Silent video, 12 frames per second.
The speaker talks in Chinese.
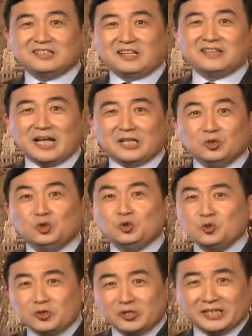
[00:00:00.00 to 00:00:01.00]
人呐，
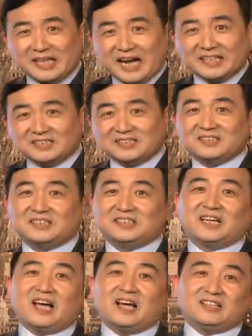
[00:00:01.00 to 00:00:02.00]
虐待自己
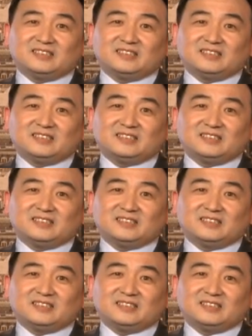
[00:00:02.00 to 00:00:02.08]
呀、啊！